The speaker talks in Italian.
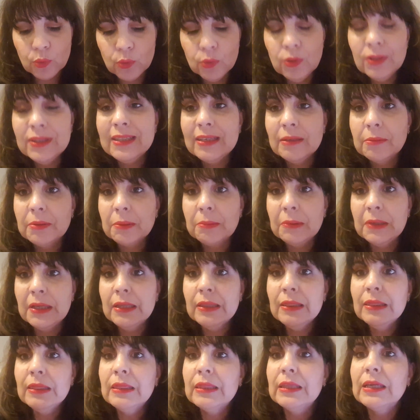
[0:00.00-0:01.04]

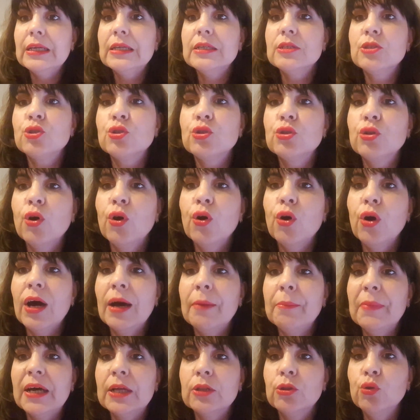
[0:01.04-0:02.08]
Ultimamente sto
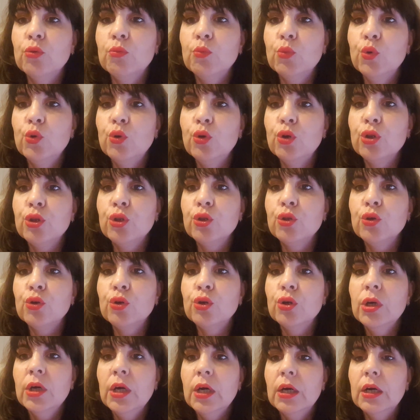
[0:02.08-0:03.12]
amando
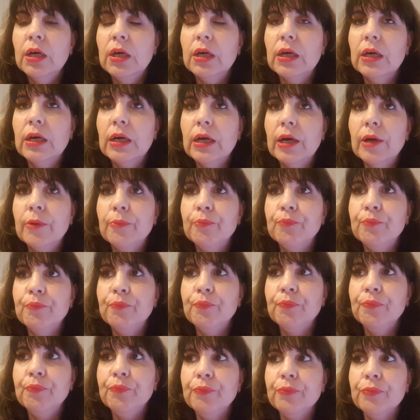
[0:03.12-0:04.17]
molto
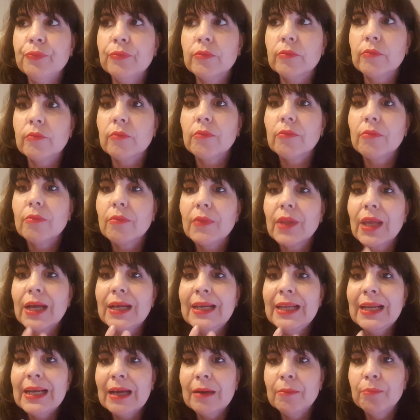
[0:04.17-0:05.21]
um,
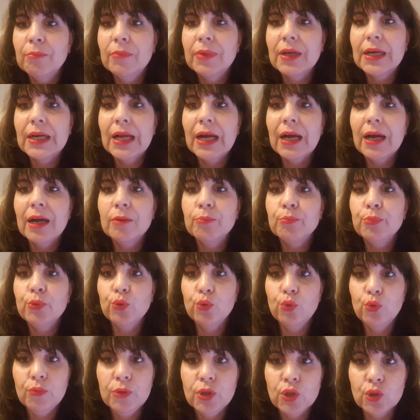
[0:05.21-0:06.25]
le labbra
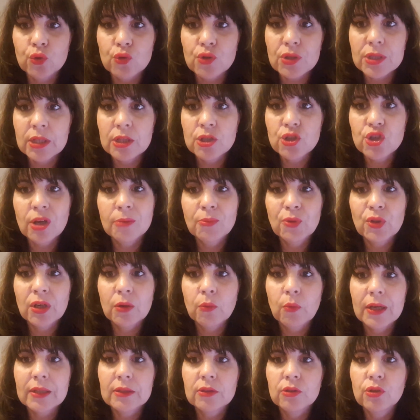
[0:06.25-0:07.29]
più luminose, diciamo da
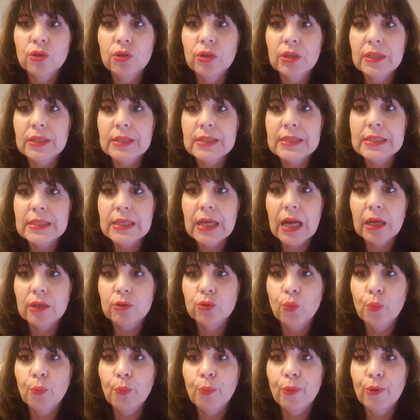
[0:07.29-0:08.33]
quando ho
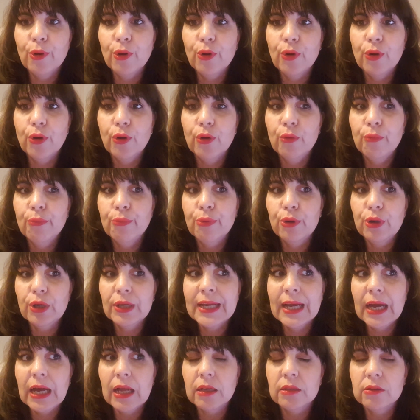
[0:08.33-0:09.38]
iniziato un po', un po il
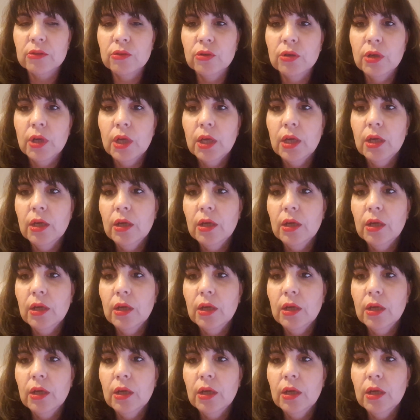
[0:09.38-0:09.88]
caldo